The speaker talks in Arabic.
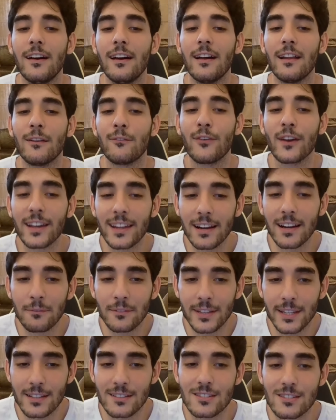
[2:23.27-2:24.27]
الفكره
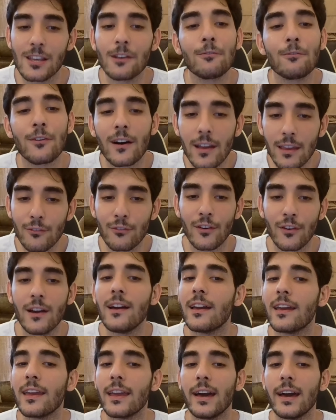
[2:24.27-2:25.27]
من الجي 5
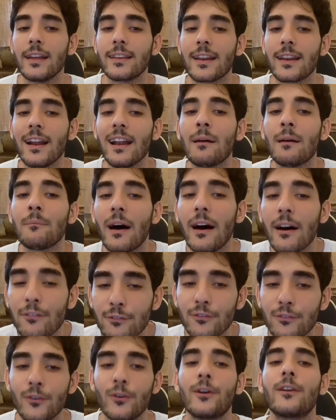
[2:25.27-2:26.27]
هي اقدر العب
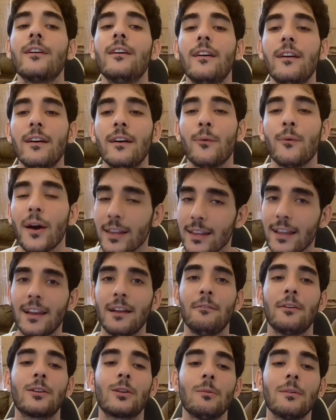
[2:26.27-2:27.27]
اف 4 وهيدا اللي
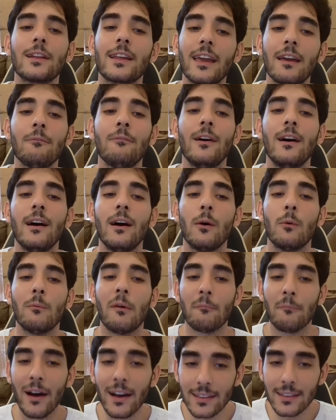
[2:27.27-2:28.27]
عملته بالجيم
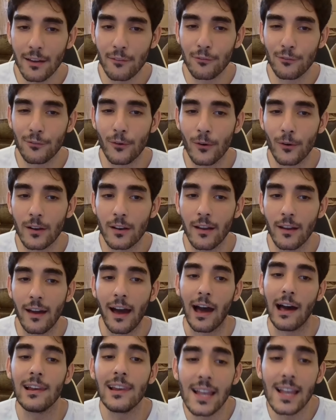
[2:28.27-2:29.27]
ومن بعد اف 4
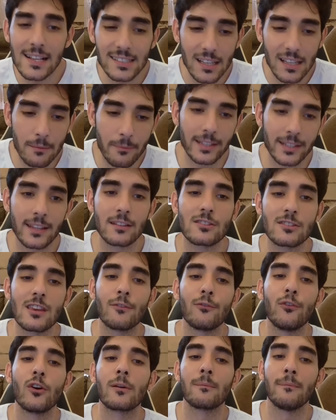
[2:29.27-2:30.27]
هلا صار بدي جي
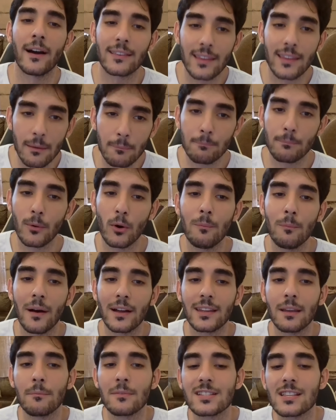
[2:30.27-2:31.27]
4 مع تمبو
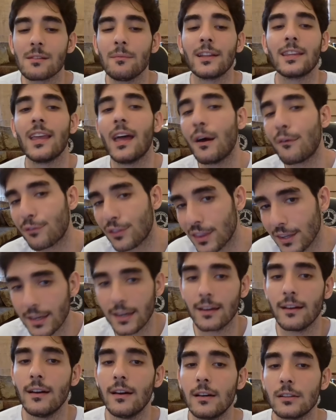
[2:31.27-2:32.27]
وبعدين بصير بدي اف 3
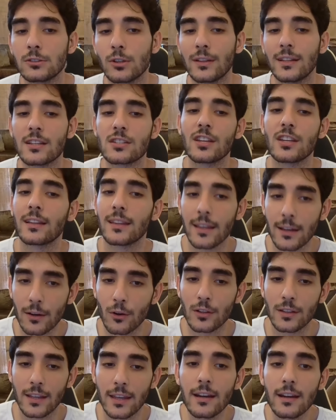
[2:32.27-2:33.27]
سو هذا شيء كتير
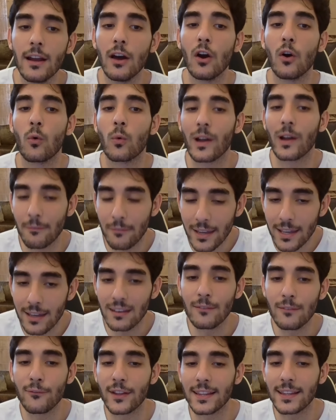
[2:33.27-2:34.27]
خطير
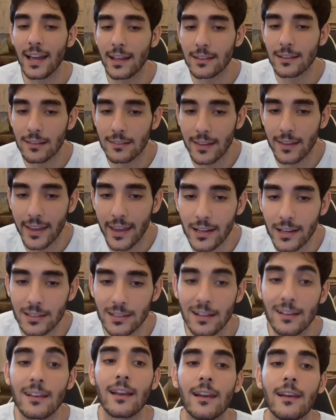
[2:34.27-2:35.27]
وكمان فتحت
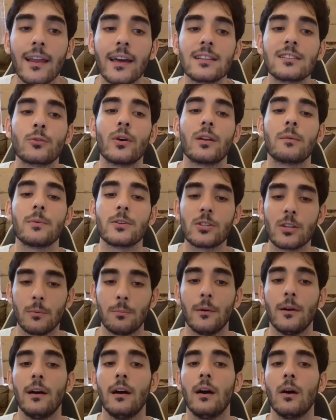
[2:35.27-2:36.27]
الدايجنال لللايت سكوير بيشب
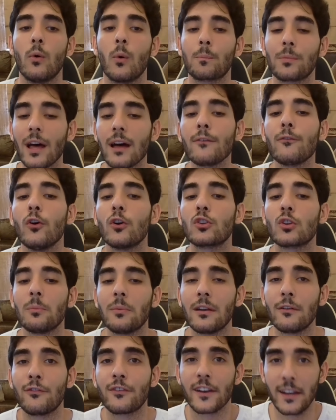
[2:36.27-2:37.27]
وبتعرفوا انتم
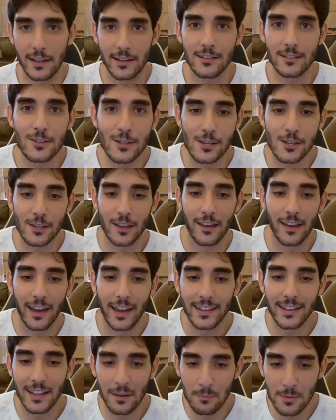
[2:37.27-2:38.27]
بالفرنش
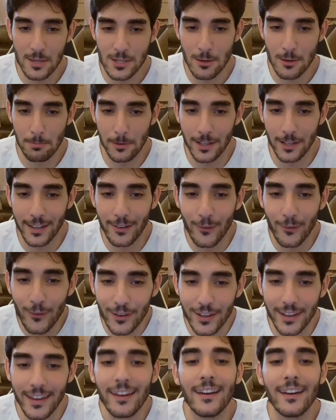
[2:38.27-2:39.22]
هيدا البيشب اللي هون